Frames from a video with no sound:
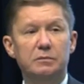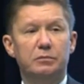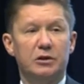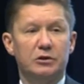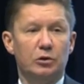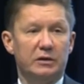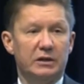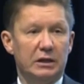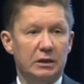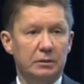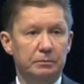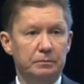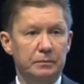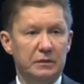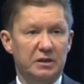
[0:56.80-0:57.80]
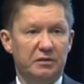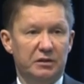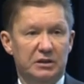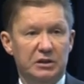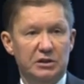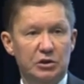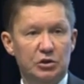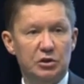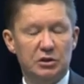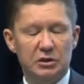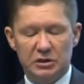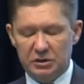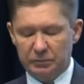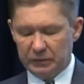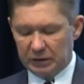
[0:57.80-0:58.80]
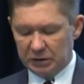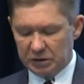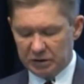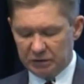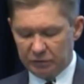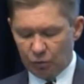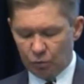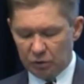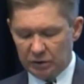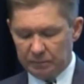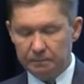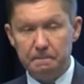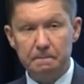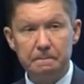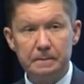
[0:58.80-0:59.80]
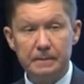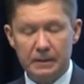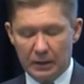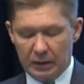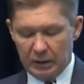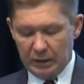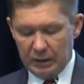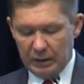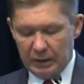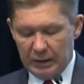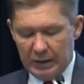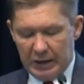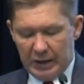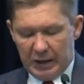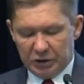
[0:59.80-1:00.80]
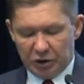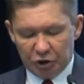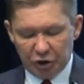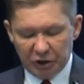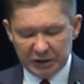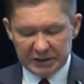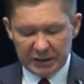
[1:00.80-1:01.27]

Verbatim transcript: по результатам 2017 года. На решение